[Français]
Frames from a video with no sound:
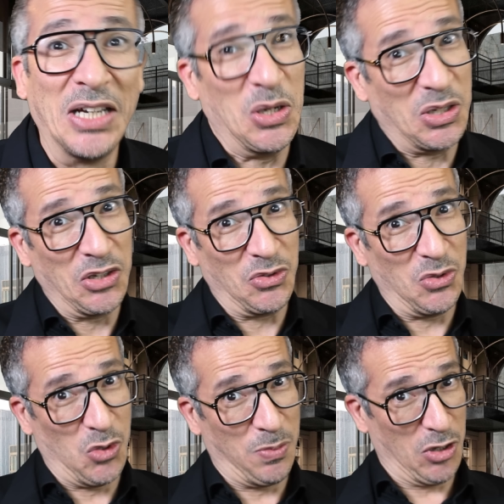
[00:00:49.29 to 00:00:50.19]
Et qu'est-ce qui
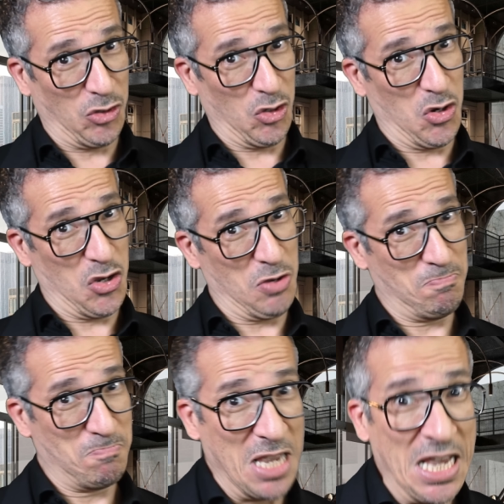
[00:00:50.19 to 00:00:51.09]
s'est passé
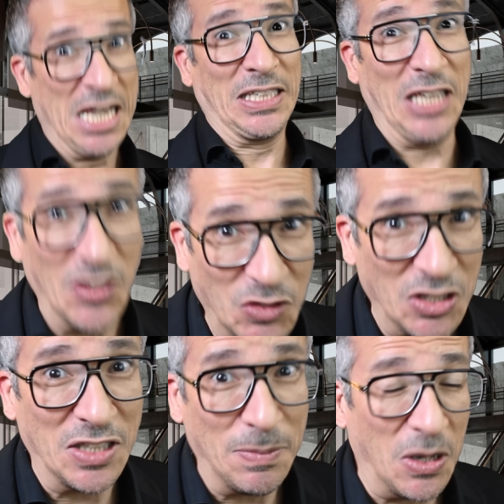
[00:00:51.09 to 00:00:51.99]
Qu'est-ce qui s'est